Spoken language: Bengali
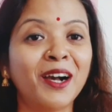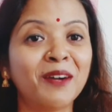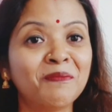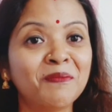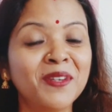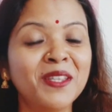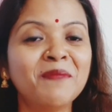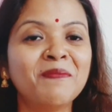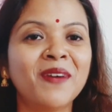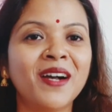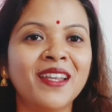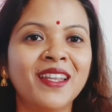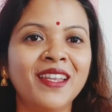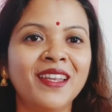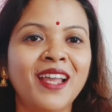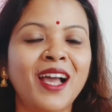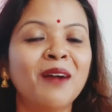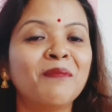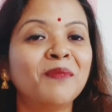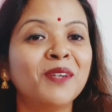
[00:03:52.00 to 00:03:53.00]
আপনি পারেন
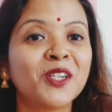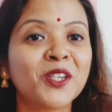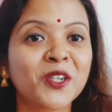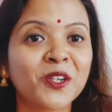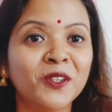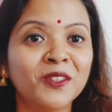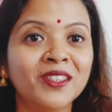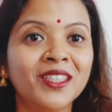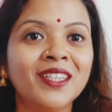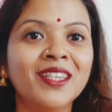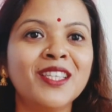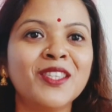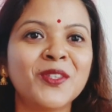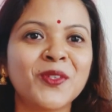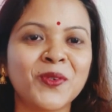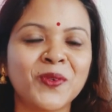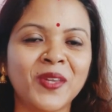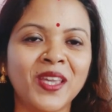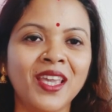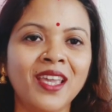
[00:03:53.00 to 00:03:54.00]
আপনার সন্তানের
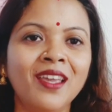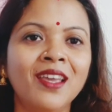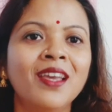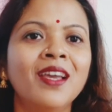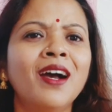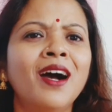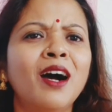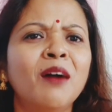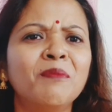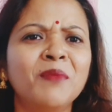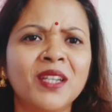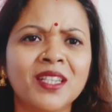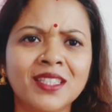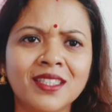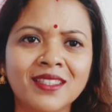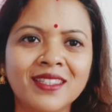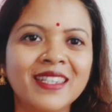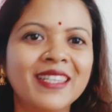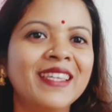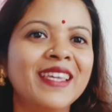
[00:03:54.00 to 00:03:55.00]
চোখে আপনার
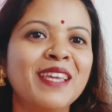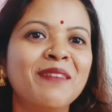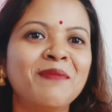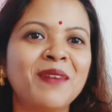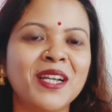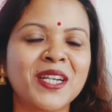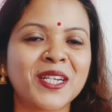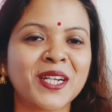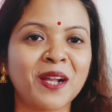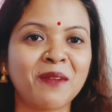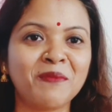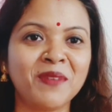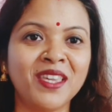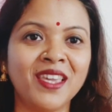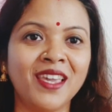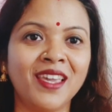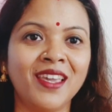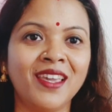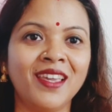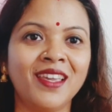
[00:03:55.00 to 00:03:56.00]
স্ত্রীকে বা
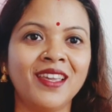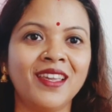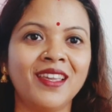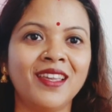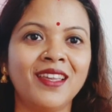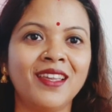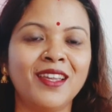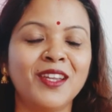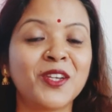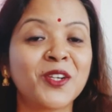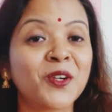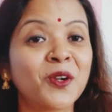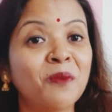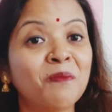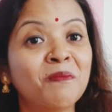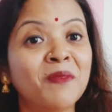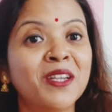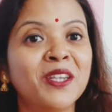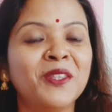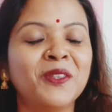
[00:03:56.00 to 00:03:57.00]
স্বামীকে
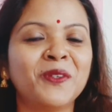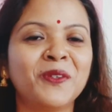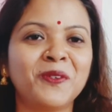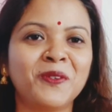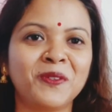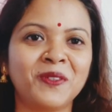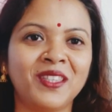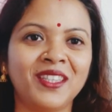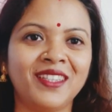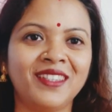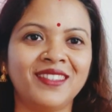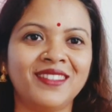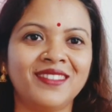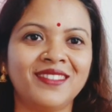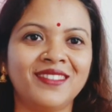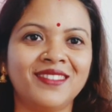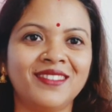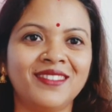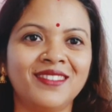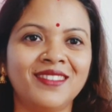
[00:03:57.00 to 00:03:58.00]
সম্মানিত করতে
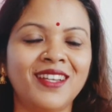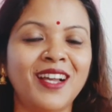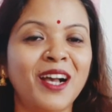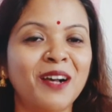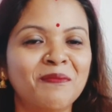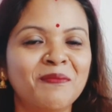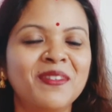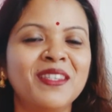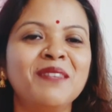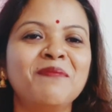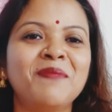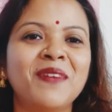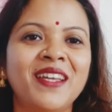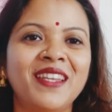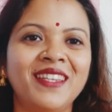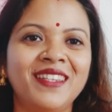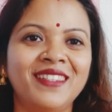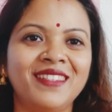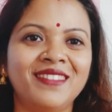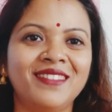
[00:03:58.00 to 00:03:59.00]
আপনি
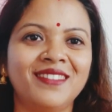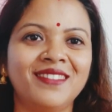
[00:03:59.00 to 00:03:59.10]
পারেন